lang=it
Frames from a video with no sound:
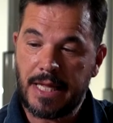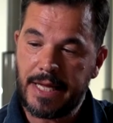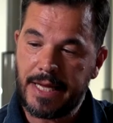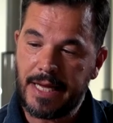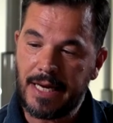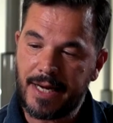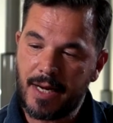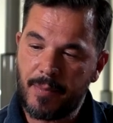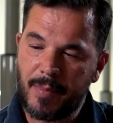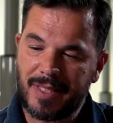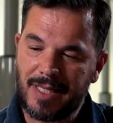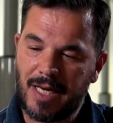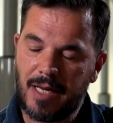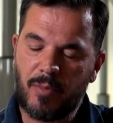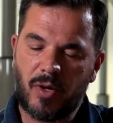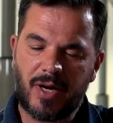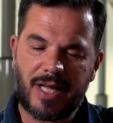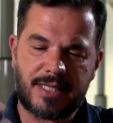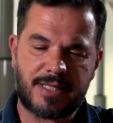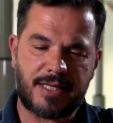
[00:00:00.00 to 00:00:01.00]
Il Ripa
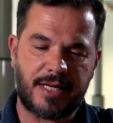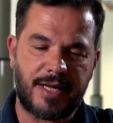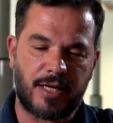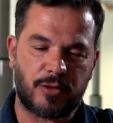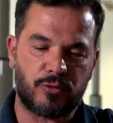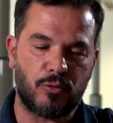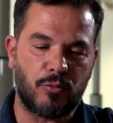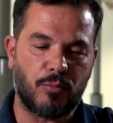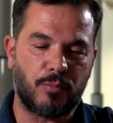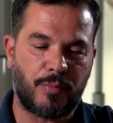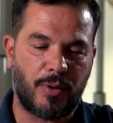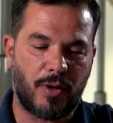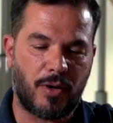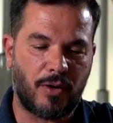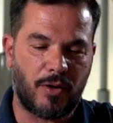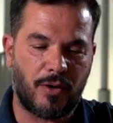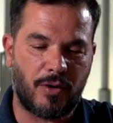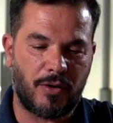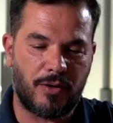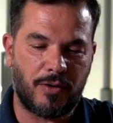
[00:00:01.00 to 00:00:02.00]
dell'amore ha segnato un
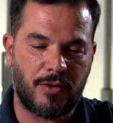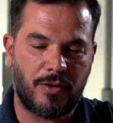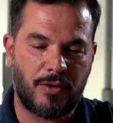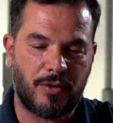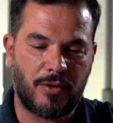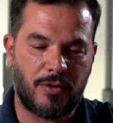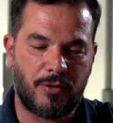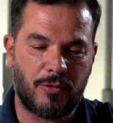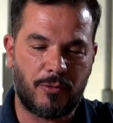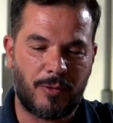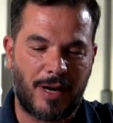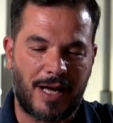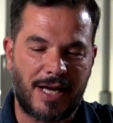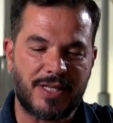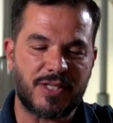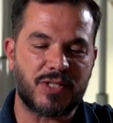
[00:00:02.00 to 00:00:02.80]
po' eh, una